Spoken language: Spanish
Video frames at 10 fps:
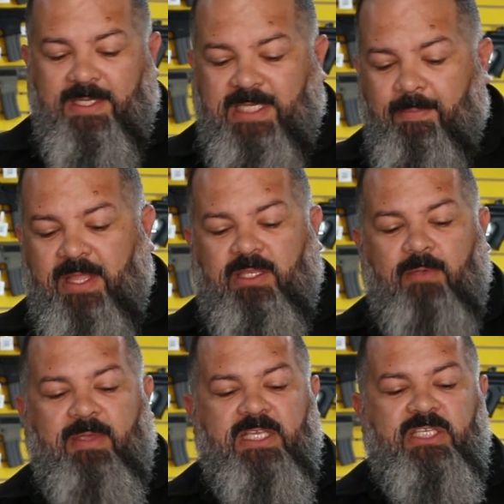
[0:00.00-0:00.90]

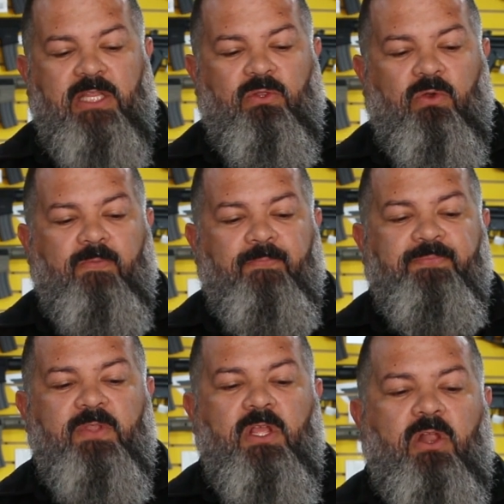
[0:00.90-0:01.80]
básicamente viene siendo
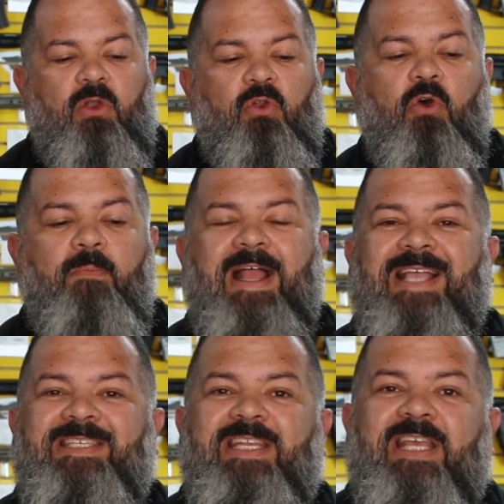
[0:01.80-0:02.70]
los
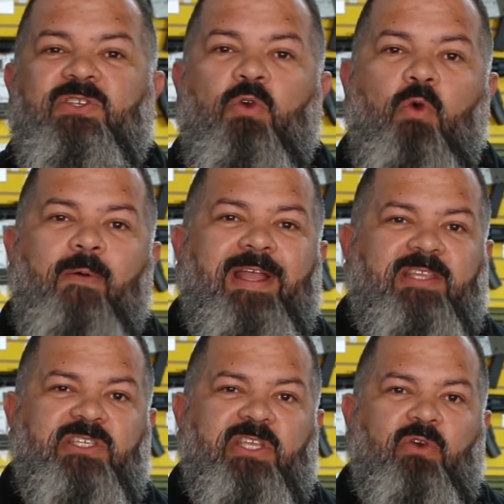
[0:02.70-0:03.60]
magazines o
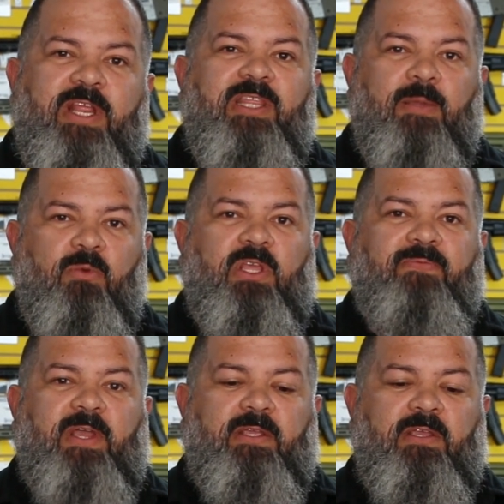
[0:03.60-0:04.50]
abastecedores de
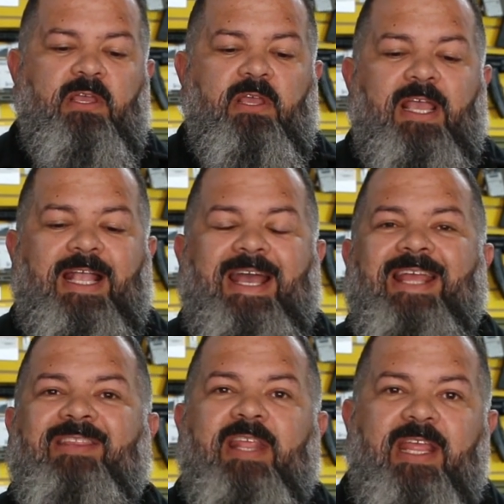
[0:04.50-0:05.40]
Modify.
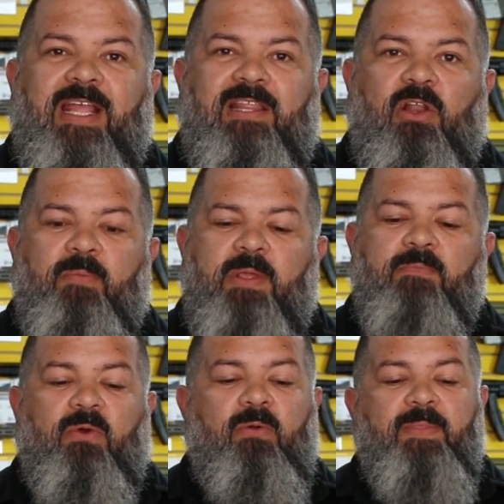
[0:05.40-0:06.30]
Características de lo
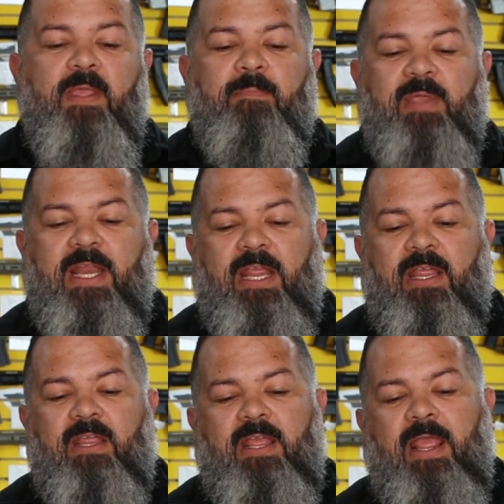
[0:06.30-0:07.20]
mismo
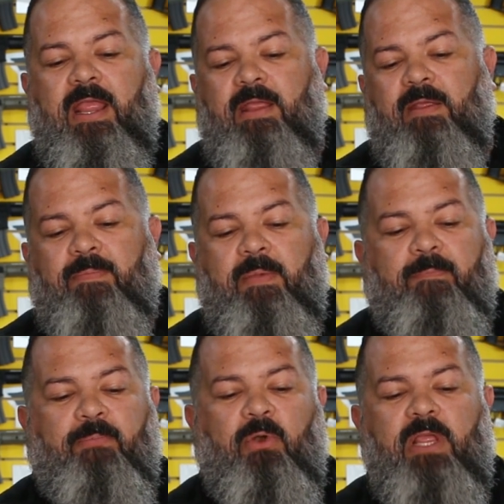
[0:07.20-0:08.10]
vienen en
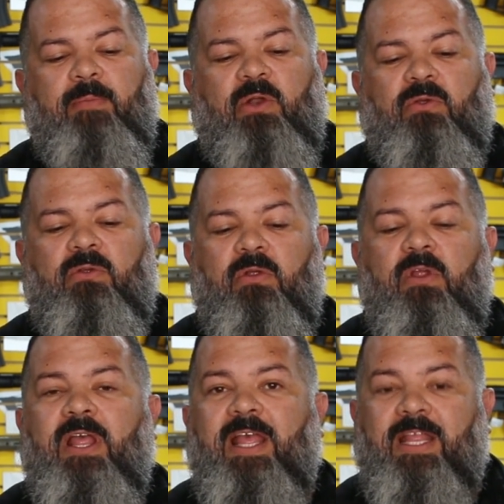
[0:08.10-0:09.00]
polímero,
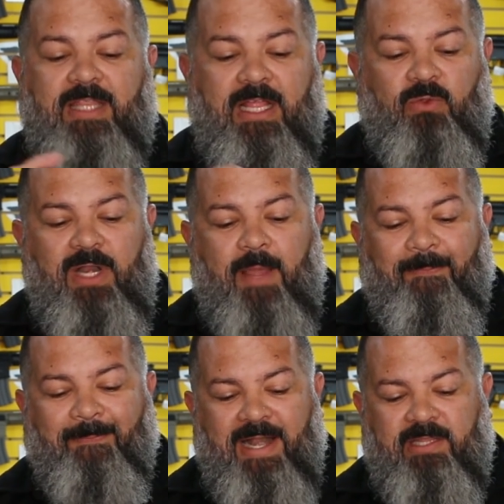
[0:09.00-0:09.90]
tanto en la
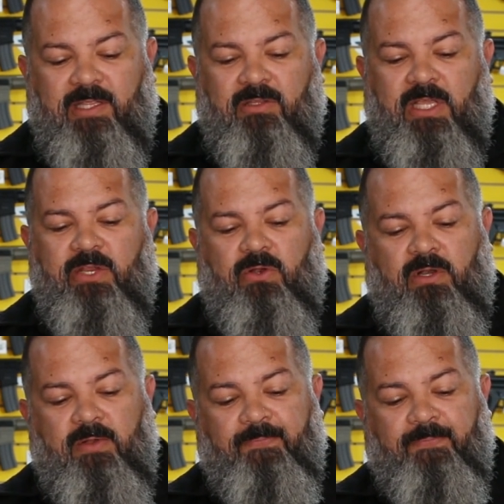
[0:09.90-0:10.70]
parte interior,